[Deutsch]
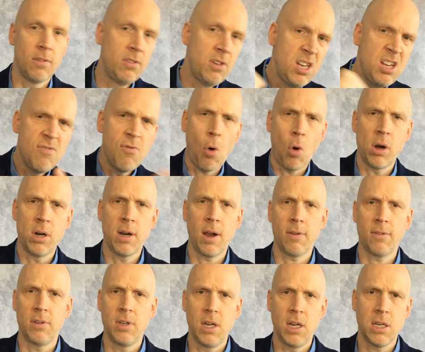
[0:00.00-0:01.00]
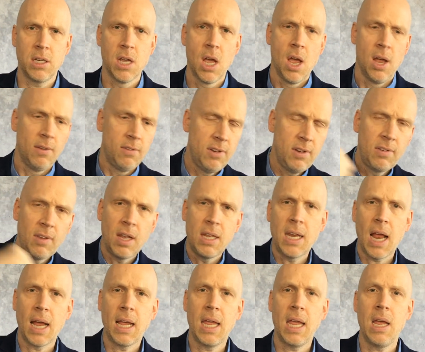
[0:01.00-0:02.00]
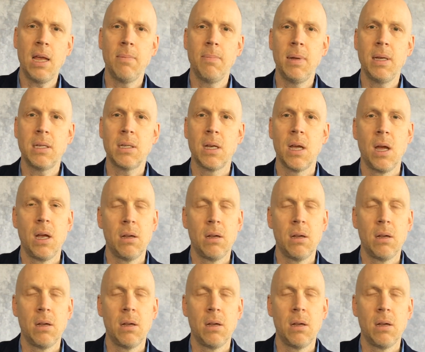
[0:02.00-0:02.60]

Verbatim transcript: sie wollen das nicht, sie sind ja gegen mich,